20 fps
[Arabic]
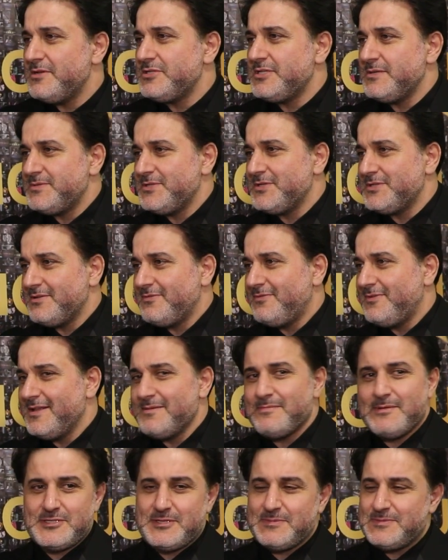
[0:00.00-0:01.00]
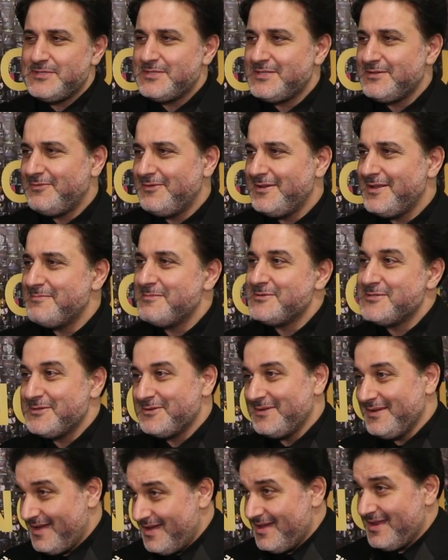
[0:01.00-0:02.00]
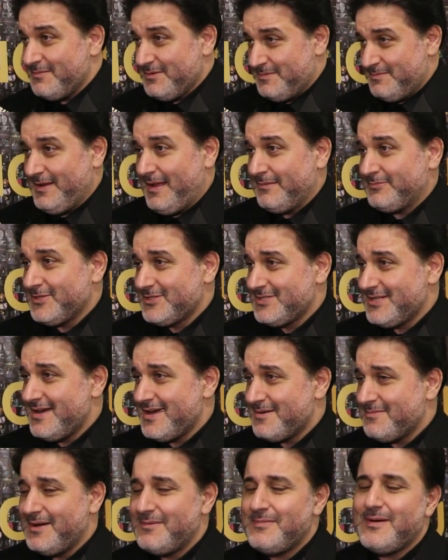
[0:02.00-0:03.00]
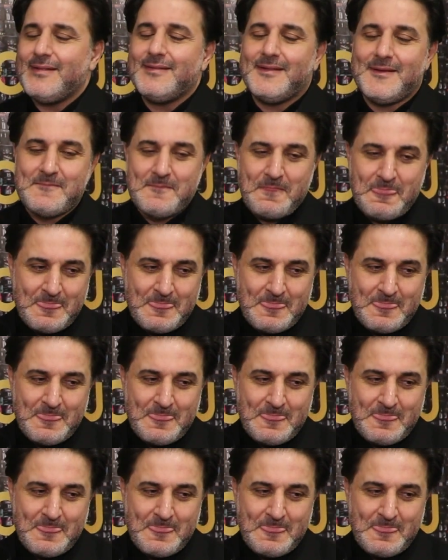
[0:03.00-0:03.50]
ما تجيب سيرة فلان ما تجيب سيرة فلان ما تجيب العالم اللي عم تتظاهر مع بعضها